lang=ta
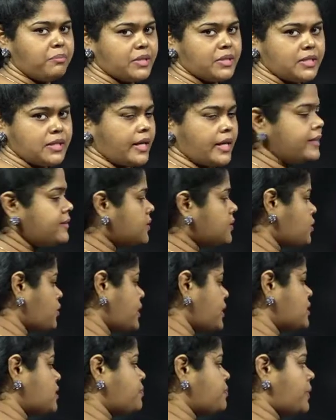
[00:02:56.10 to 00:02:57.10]
மிசைல்
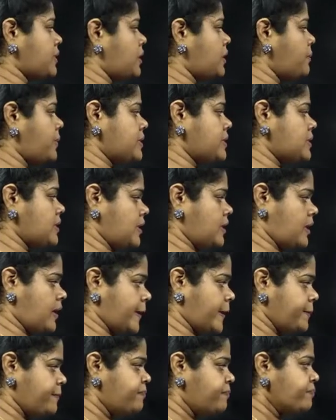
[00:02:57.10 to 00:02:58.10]
த்ரெட்ஸ் பற்றி
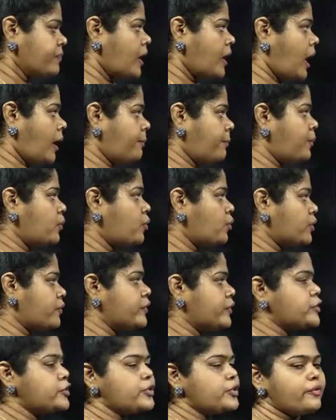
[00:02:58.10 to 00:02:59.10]
பேசியிருக்காங்க அப்போது ஒரு
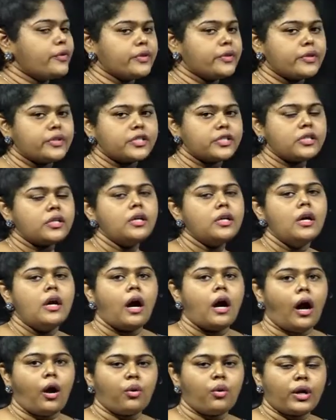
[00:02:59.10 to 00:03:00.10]
விஷயம் வந்துட்டு
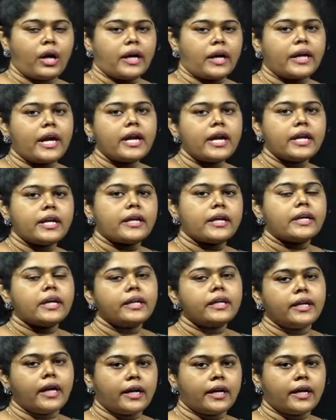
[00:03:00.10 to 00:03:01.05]
அவங்களுக்கு அகேன் அண்ட் அகேன்